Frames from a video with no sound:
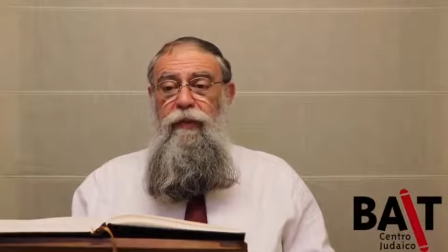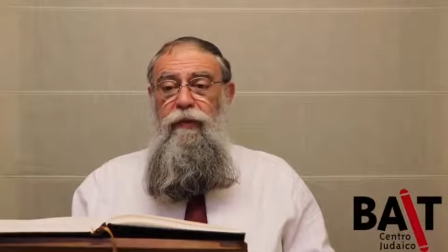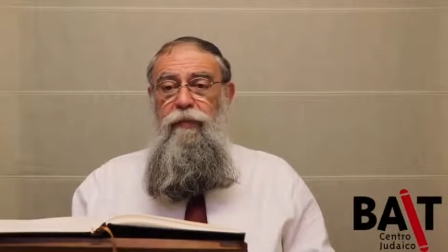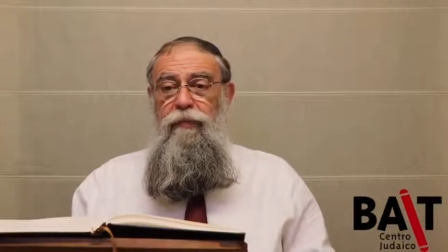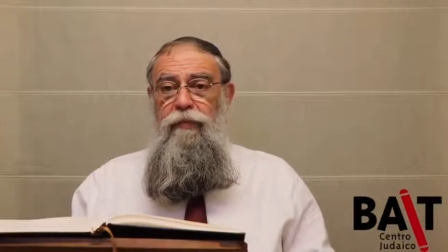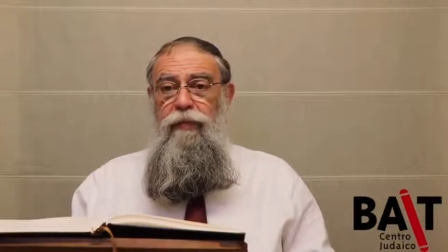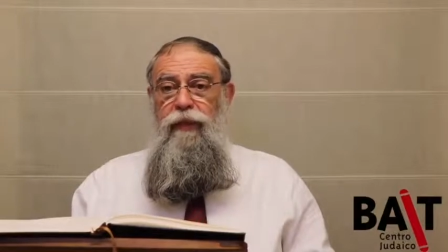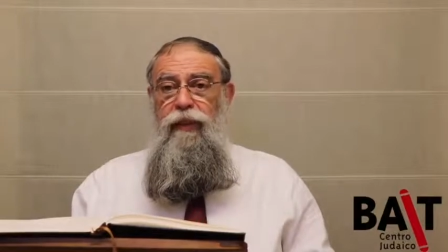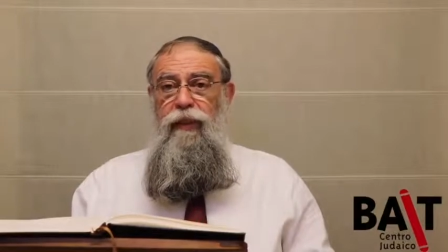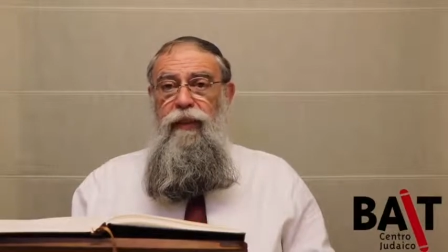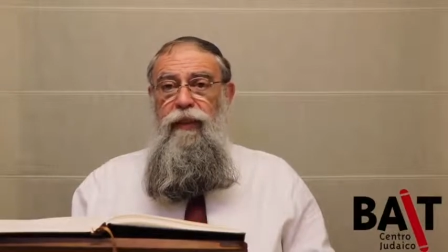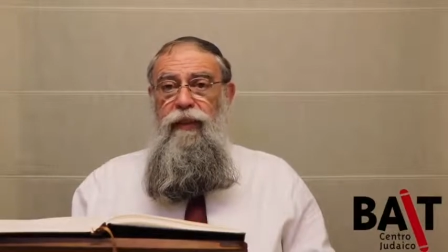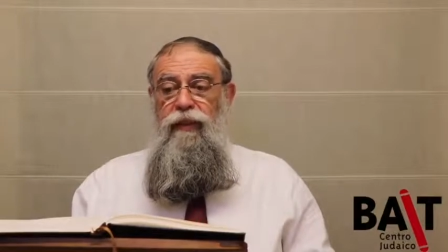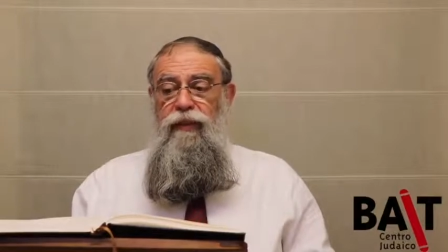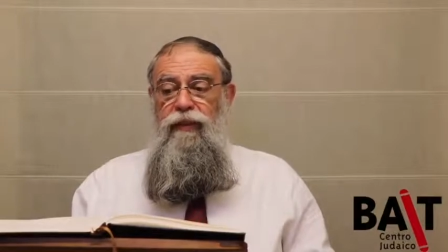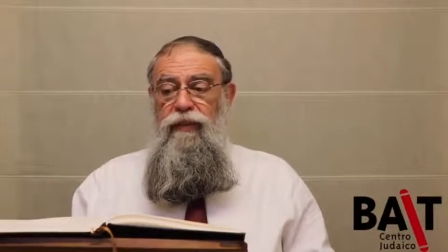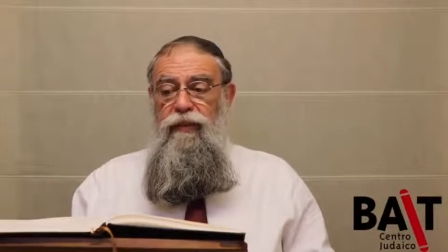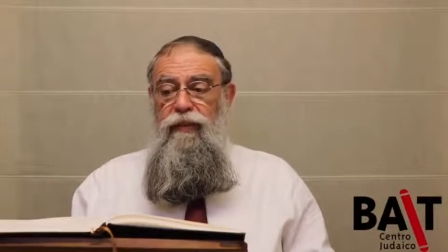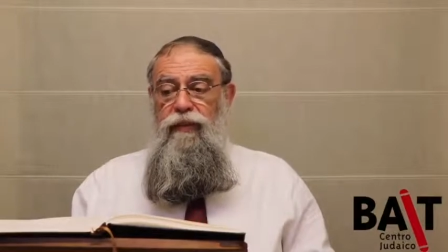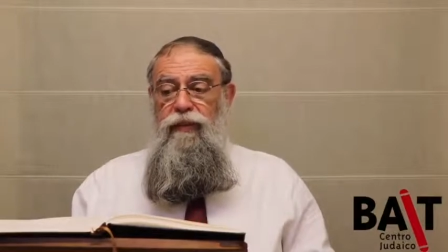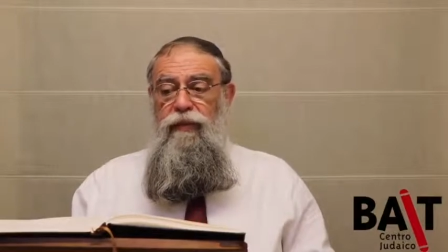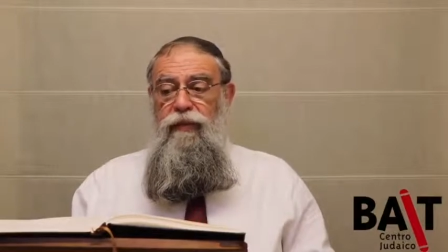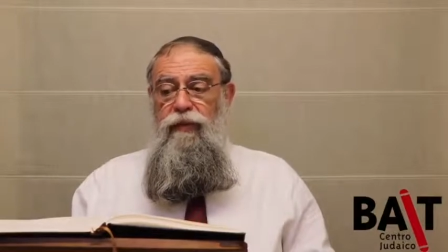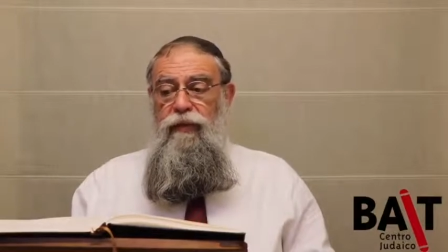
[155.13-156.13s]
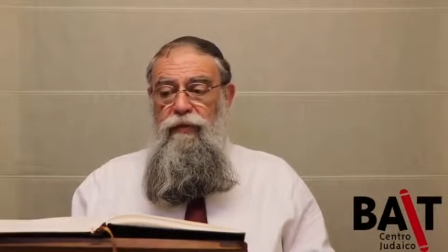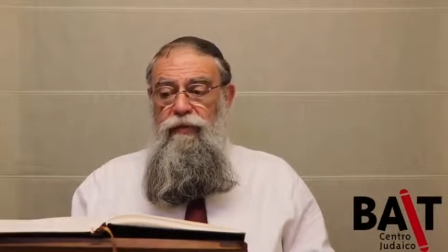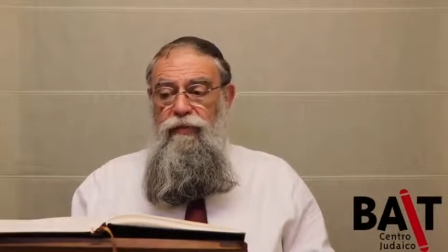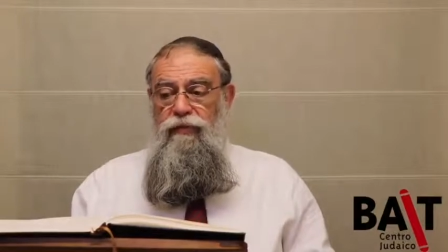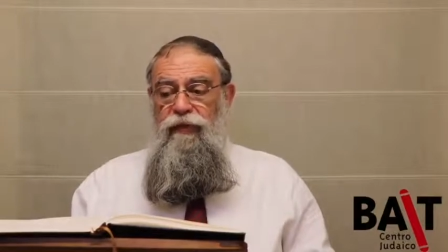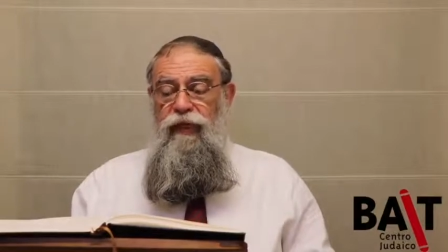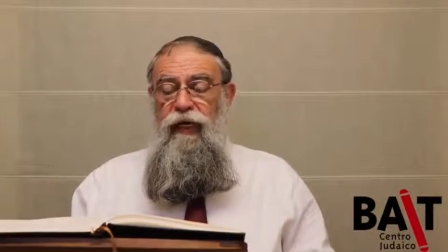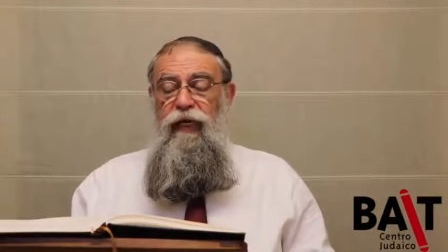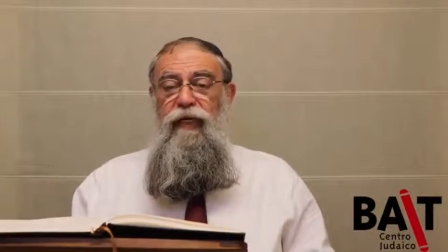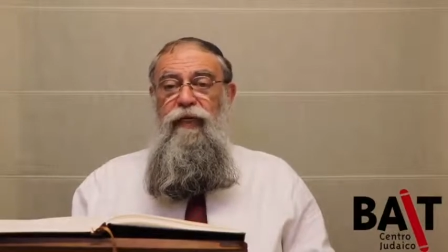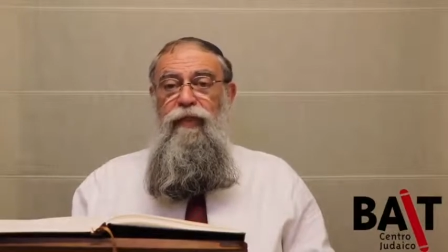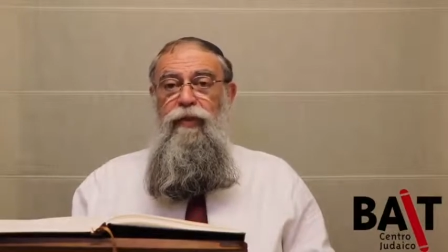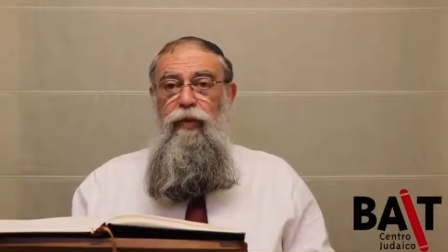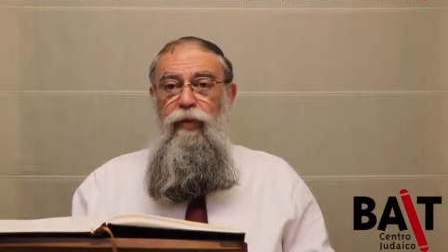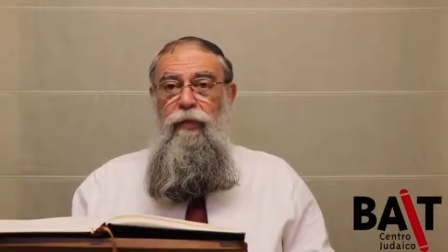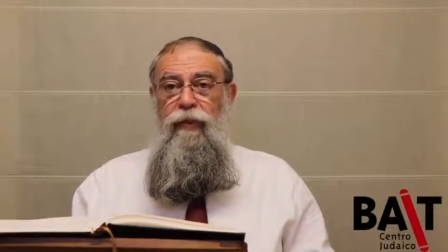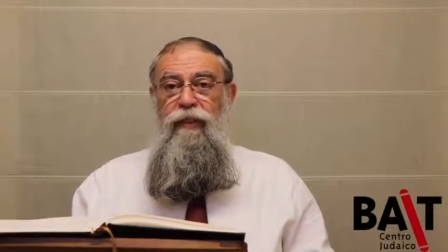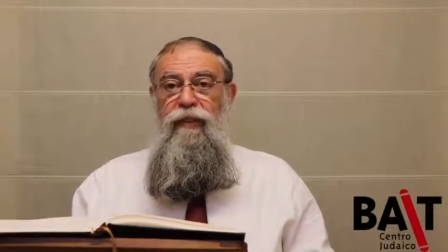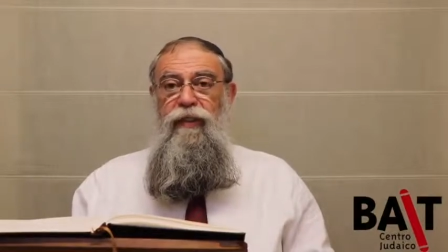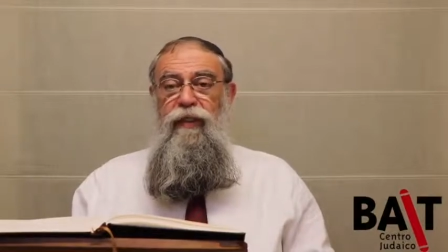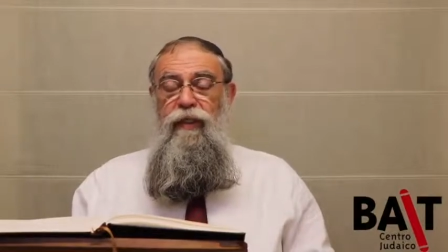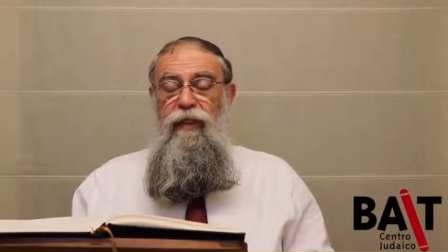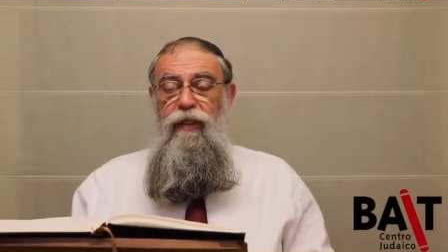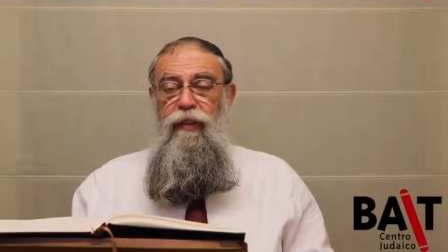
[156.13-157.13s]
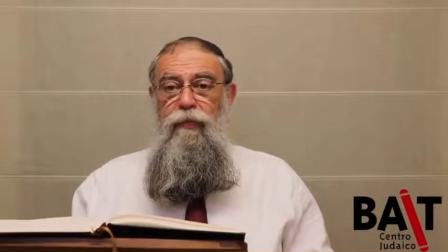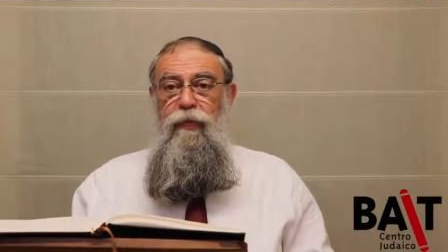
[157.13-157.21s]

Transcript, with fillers: pelas falhas cometidas,